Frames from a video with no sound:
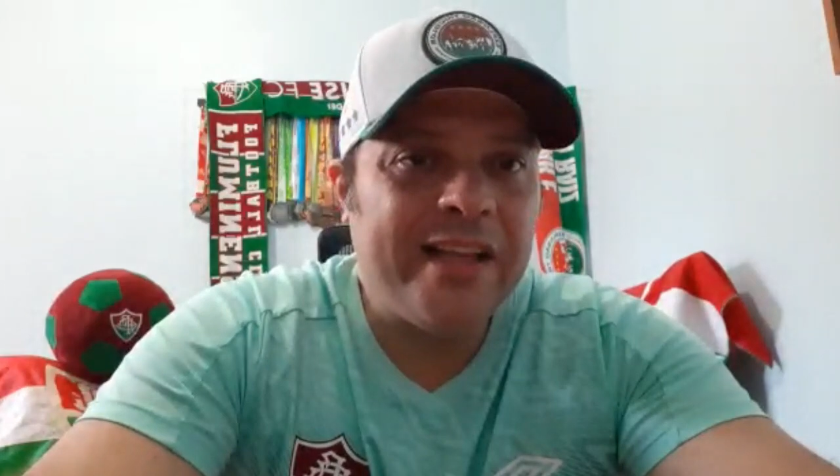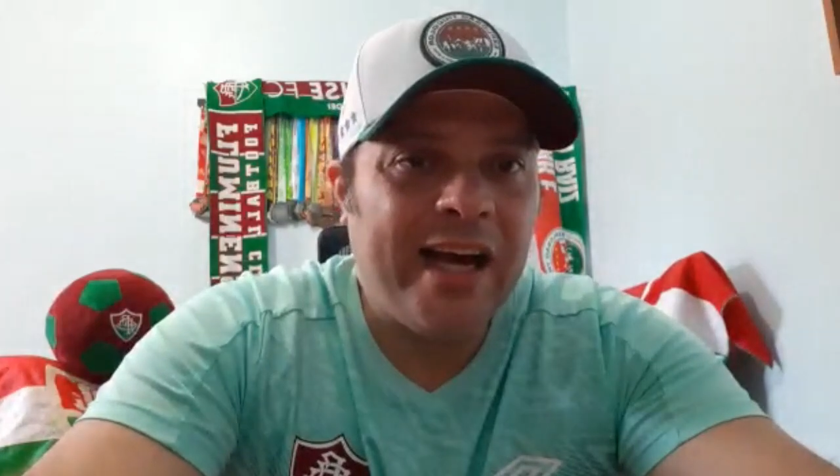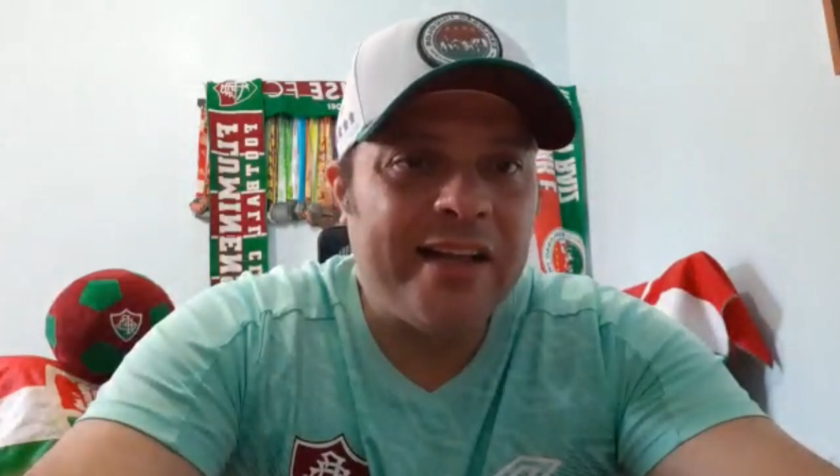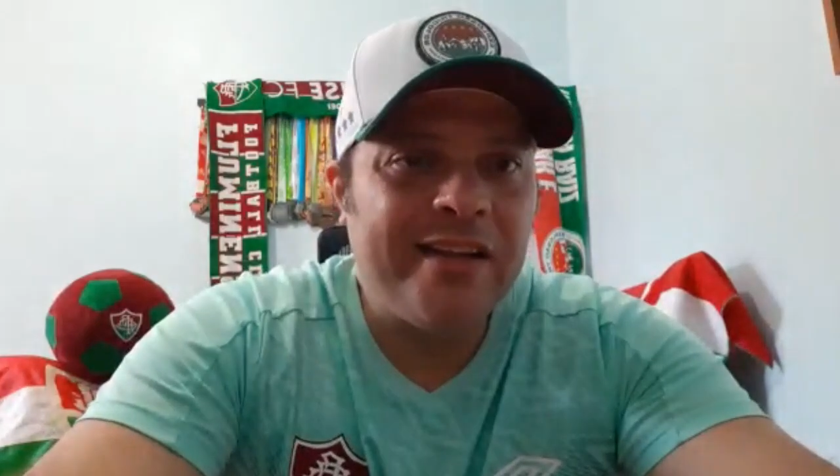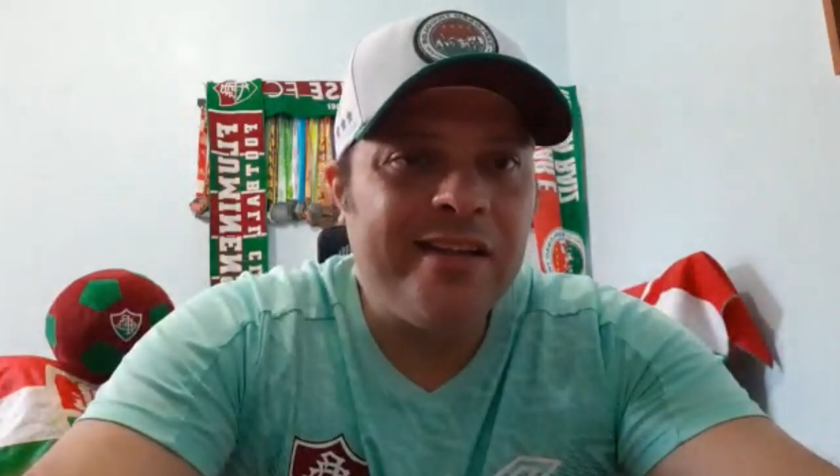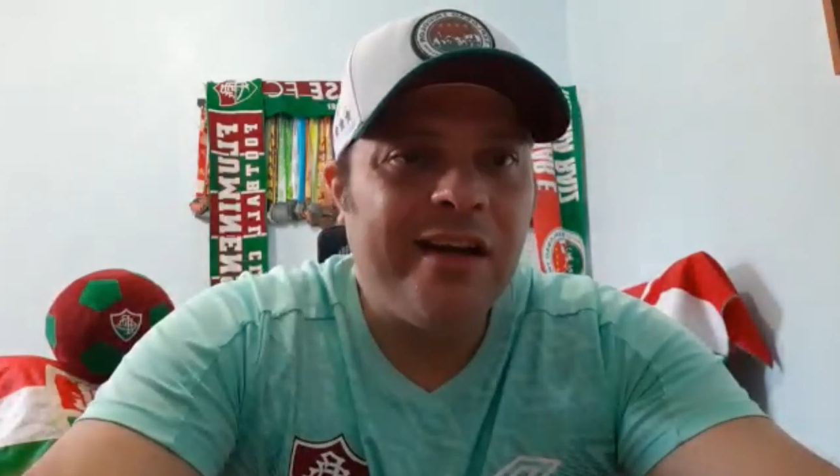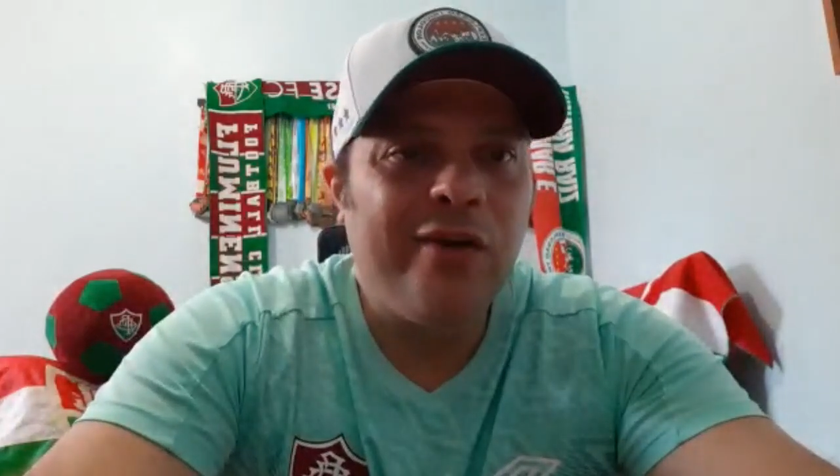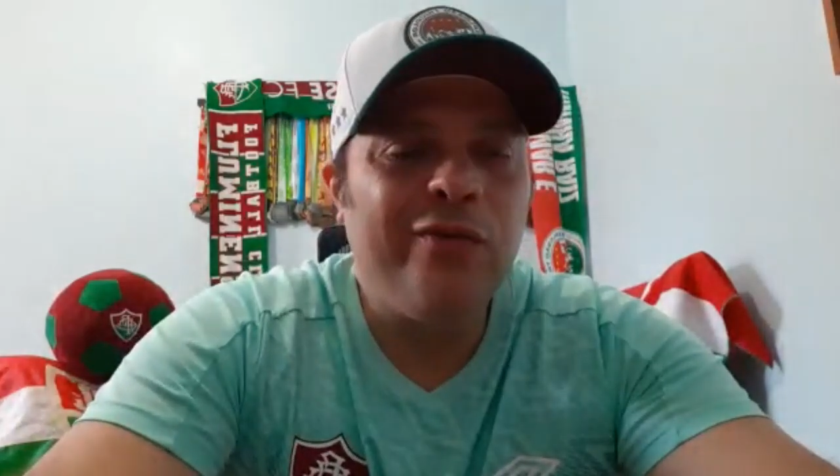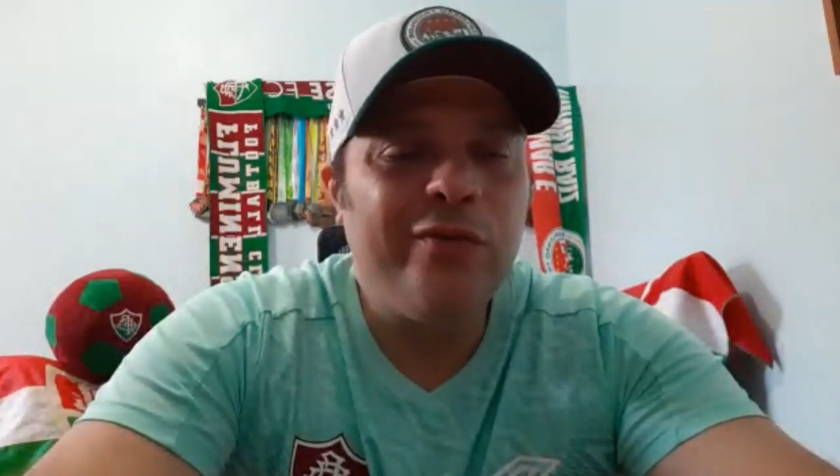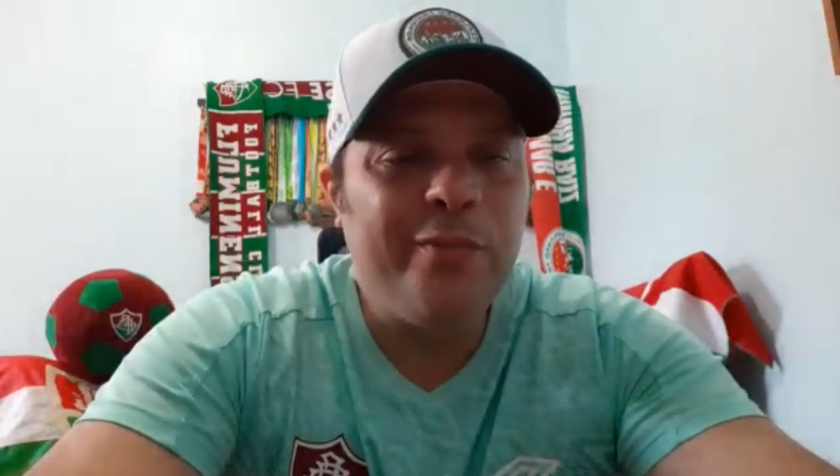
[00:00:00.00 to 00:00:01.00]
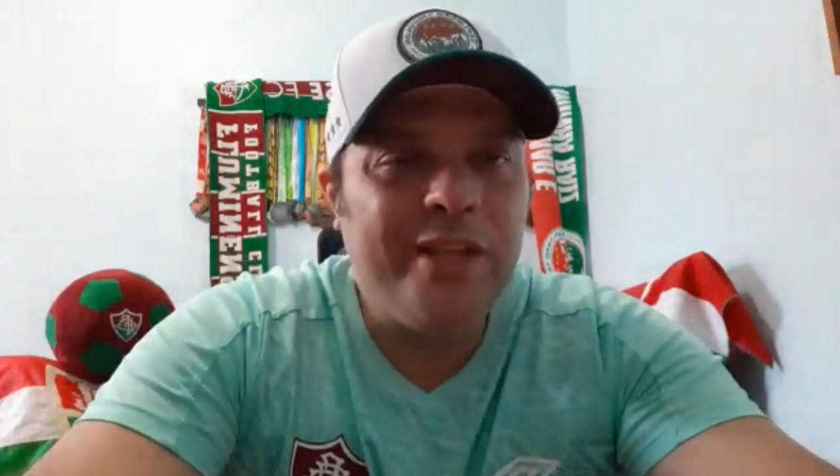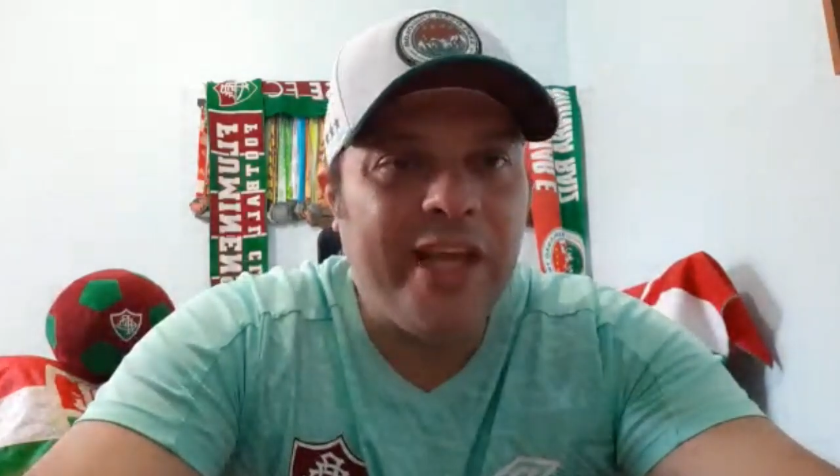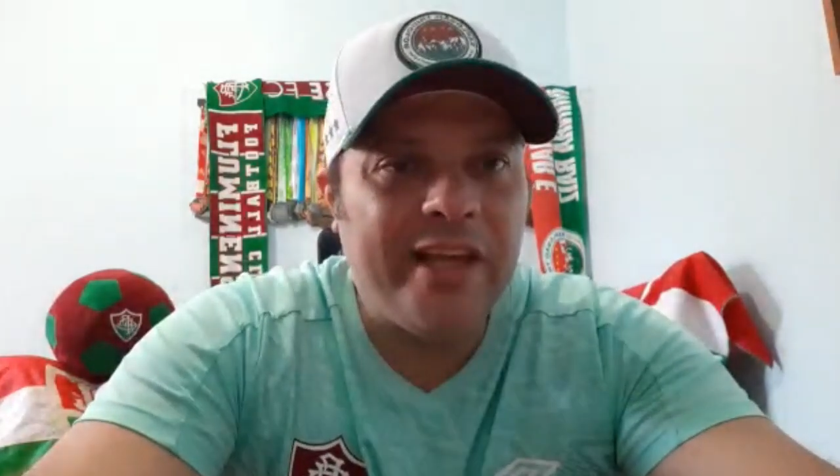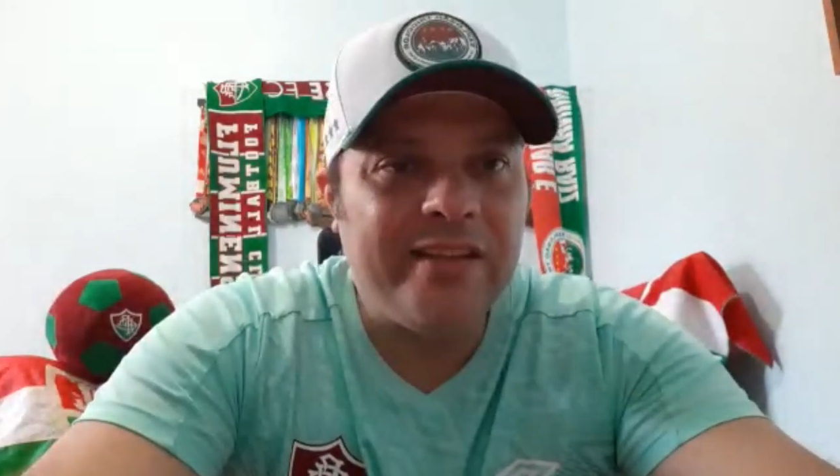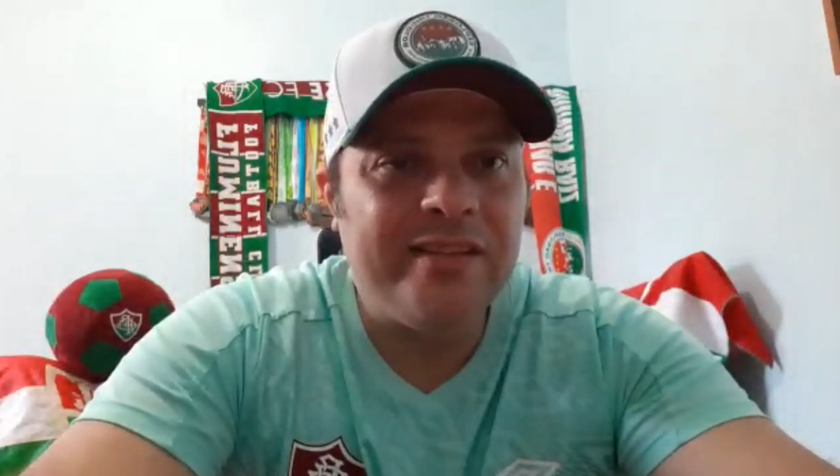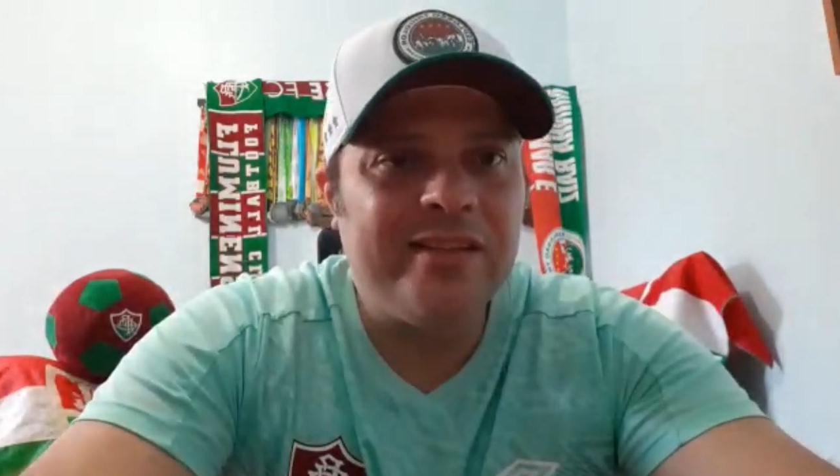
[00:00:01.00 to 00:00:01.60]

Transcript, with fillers: nada ao Fluminense.